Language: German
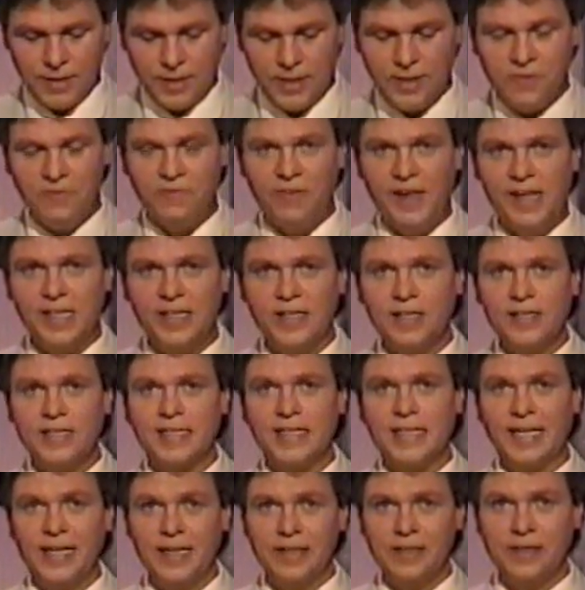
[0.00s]
In
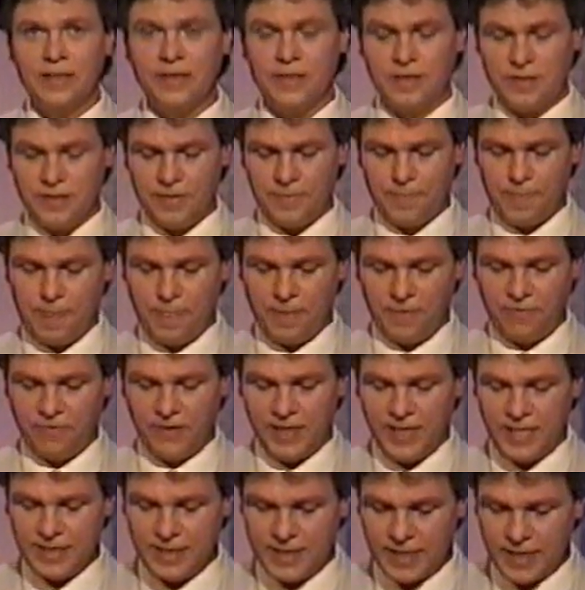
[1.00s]
welches Land
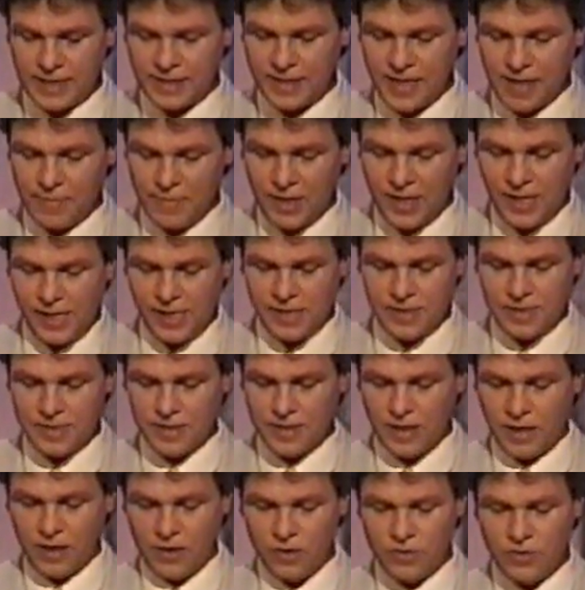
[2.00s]
verlegte er
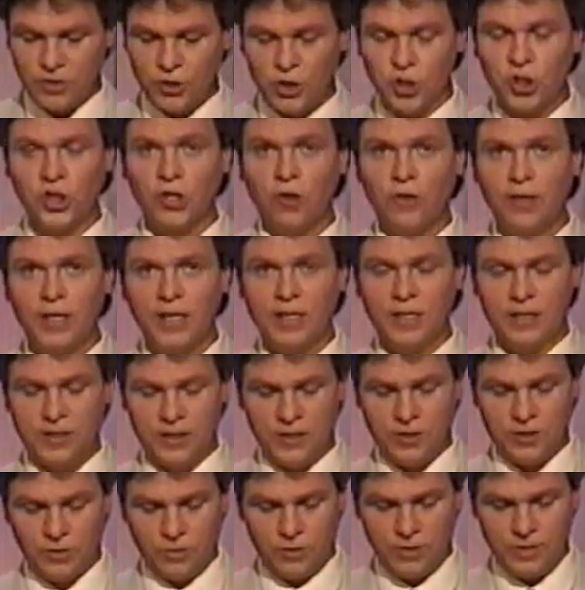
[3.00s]
damals aus
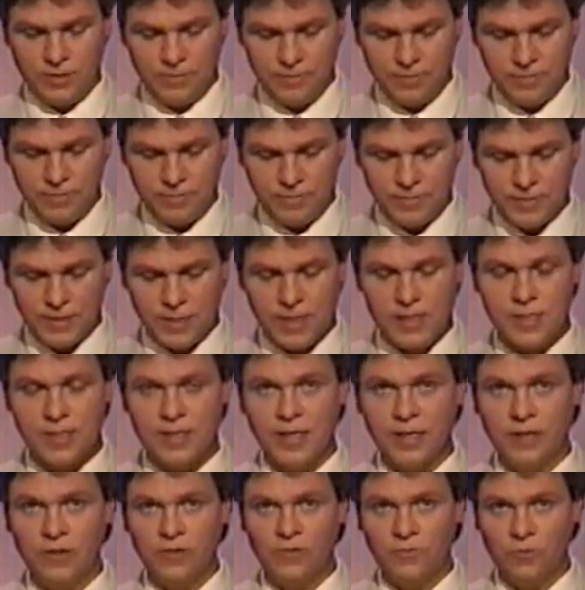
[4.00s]
steuerlichen Gründen
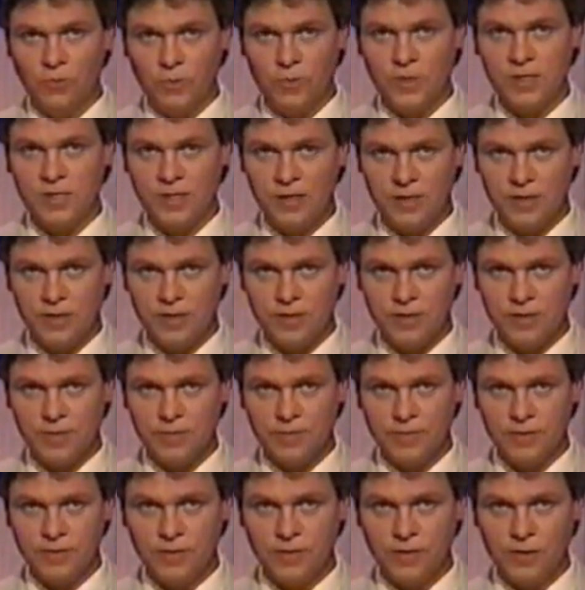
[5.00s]
seinen
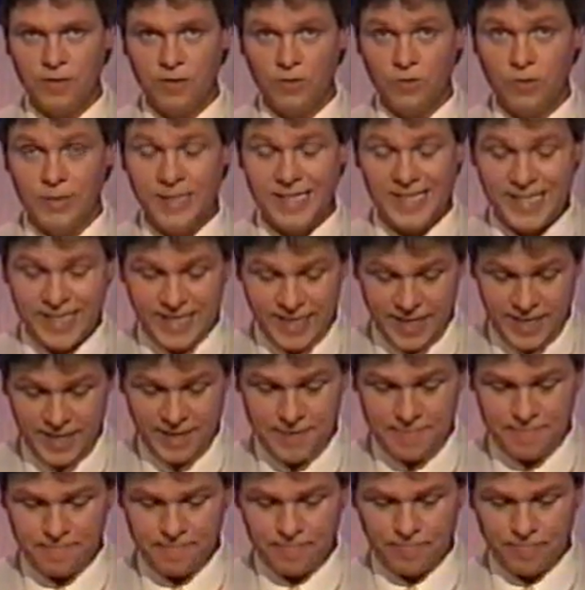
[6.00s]
Wohnsitz? Und
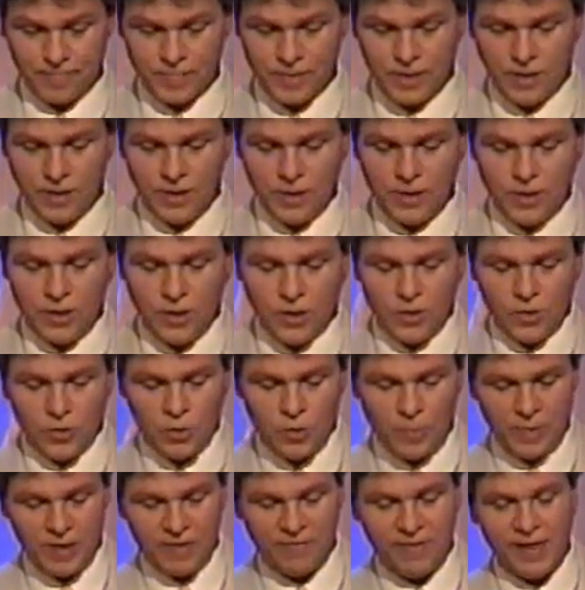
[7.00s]
C.
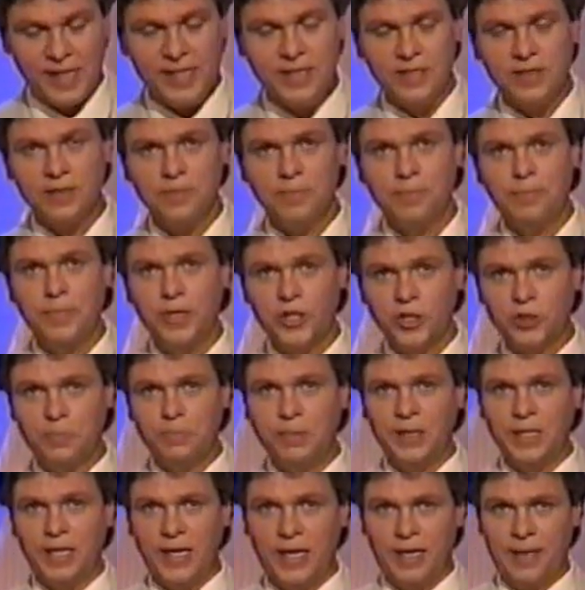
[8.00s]
Über welchen
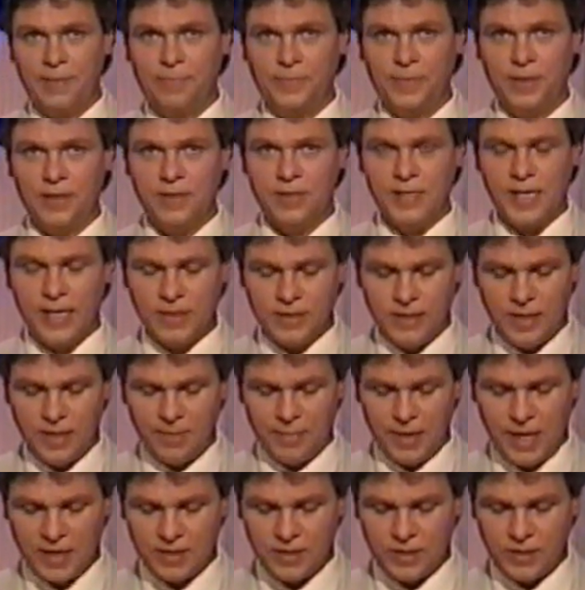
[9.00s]
Mitspieler
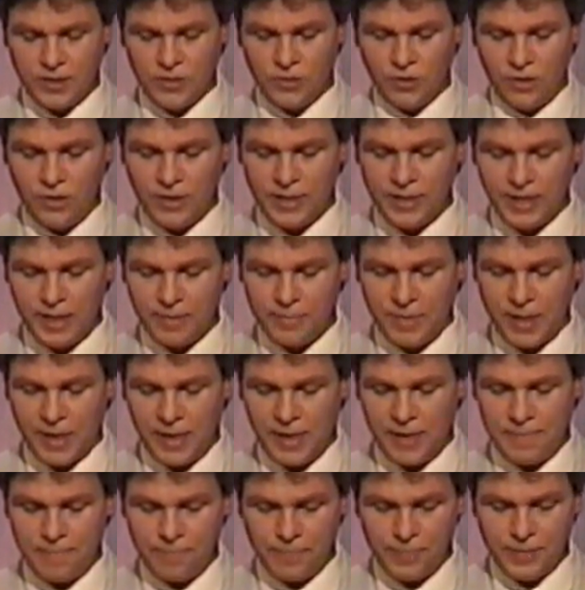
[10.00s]
sagte Martin Dorlin
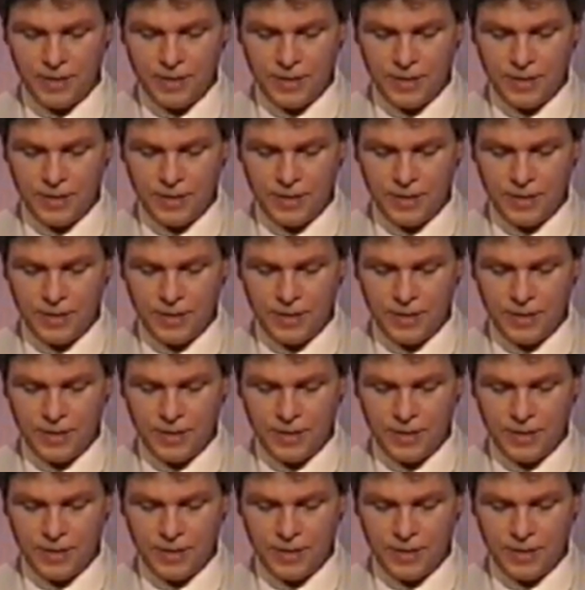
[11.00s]
einmal,